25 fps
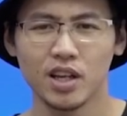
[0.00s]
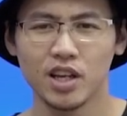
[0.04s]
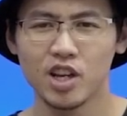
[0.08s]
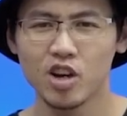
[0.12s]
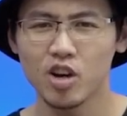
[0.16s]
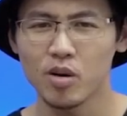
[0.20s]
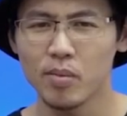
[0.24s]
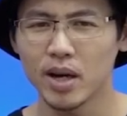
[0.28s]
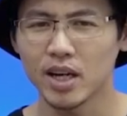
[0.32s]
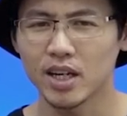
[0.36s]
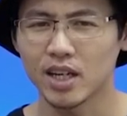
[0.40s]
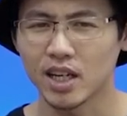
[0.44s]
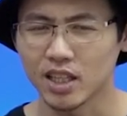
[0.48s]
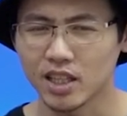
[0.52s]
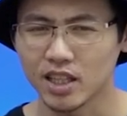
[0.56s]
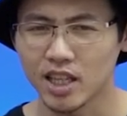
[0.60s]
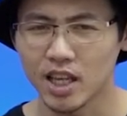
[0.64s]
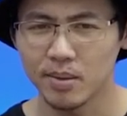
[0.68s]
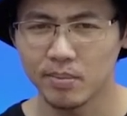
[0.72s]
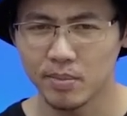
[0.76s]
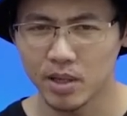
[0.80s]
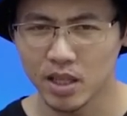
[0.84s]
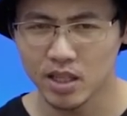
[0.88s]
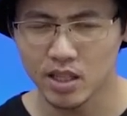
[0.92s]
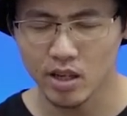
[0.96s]
Nếu các bạn gắn
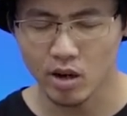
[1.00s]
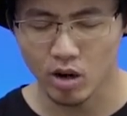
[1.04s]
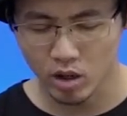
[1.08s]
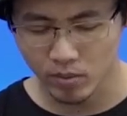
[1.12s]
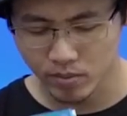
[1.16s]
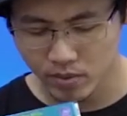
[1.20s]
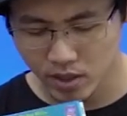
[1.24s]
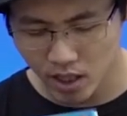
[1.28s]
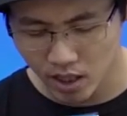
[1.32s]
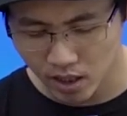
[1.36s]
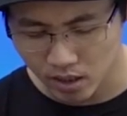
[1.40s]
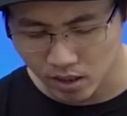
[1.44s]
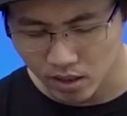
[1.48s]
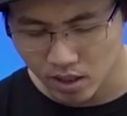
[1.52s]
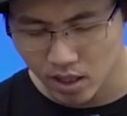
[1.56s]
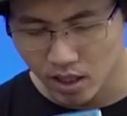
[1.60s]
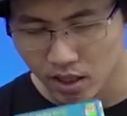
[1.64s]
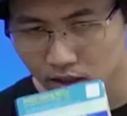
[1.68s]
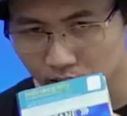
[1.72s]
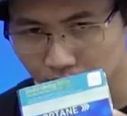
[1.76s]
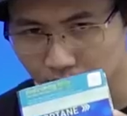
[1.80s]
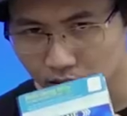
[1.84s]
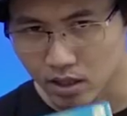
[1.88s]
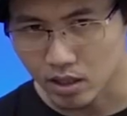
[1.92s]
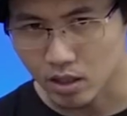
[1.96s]
thêm Intel Optane
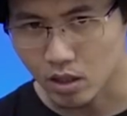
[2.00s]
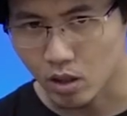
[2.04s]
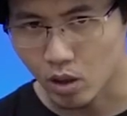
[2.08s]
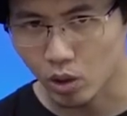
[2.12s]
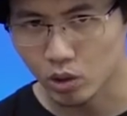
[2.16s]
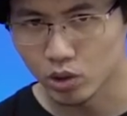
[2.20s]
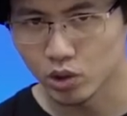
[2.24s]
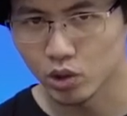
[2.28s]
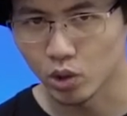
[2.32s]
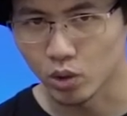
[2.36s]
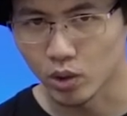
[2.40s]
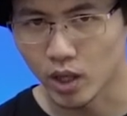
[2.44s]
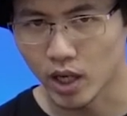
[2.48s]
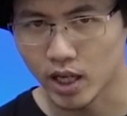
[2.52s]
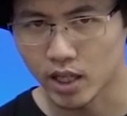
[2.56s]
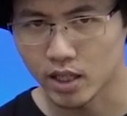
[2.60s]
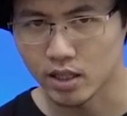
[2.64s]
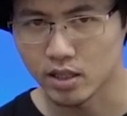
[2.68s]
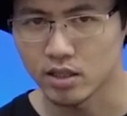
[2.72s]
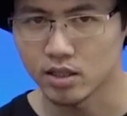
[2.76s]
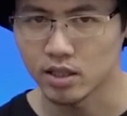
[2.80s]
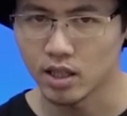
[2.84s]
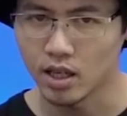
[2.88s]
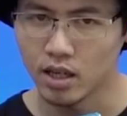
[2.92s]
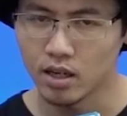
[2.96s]
thì con số này
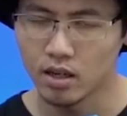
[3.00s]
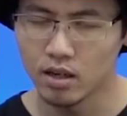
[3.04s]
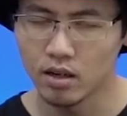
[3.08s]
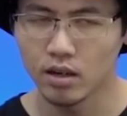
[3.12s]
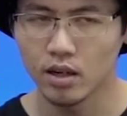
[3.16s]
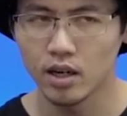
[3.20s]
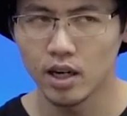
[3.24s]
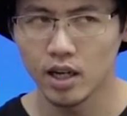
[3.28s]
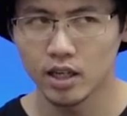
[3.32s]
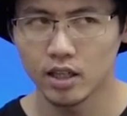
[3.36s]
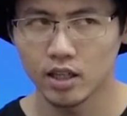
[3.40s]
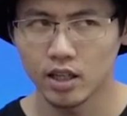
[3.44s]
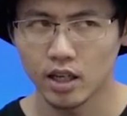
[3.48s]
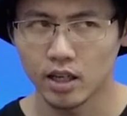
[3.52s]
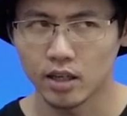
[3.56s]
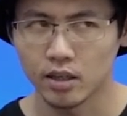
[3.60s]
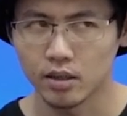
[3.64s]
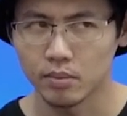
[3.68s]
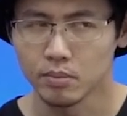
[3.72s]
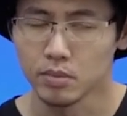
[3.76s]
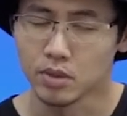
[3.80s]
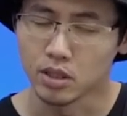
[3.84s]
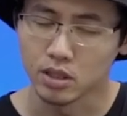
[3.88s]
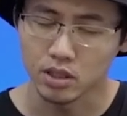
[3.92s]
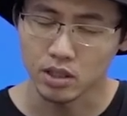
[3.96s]
sẽ nâng lên thành
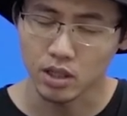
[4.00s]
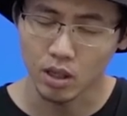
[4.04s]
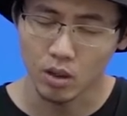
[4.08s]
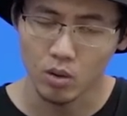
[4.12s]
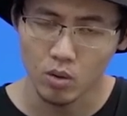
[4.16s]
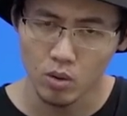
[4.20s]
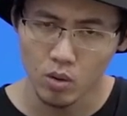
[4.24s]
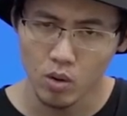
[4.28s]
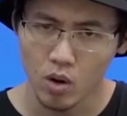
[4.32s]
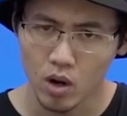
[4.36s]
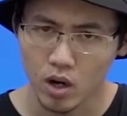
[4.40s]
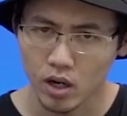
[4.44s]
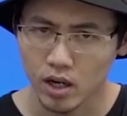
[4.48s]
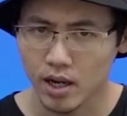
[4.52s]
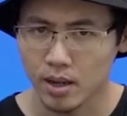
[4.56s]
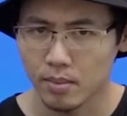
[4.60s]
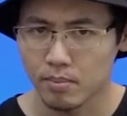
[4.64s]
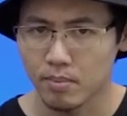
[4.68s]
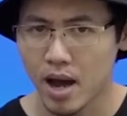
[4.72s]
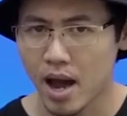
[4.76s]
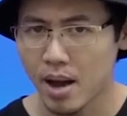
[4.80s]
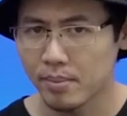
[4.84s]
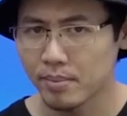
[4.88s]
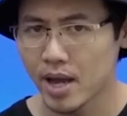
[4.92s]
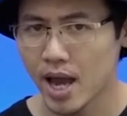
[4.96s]
16 hoặc là
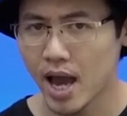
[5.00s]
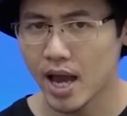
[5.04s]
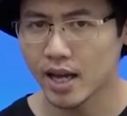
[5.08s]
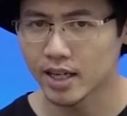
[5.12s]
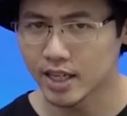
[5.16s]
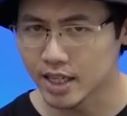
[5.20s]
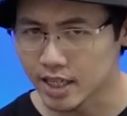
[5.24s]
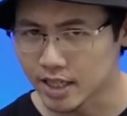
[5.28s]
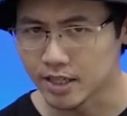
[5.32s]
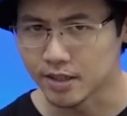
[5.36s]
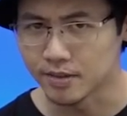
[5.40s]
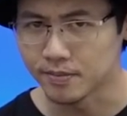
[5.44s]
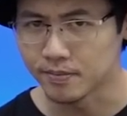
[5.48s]
32 GB.